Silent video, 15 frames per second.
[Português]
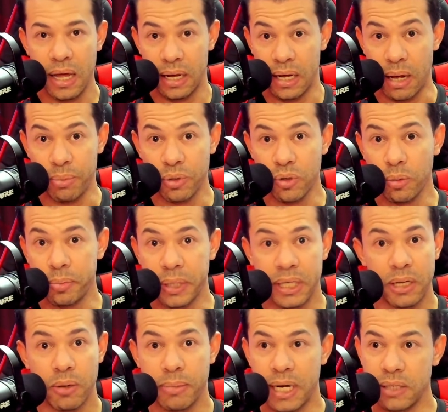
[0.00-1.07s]
Gabigol
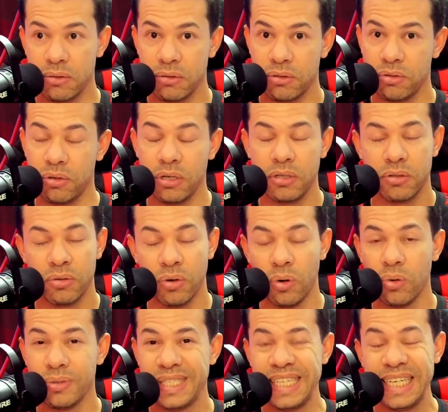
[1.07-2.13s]
perdeu mais uns dois
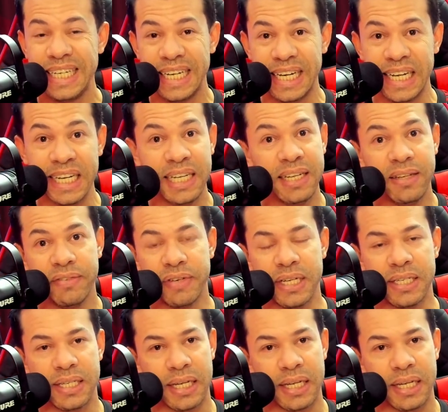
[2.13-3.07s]
gols incríveis,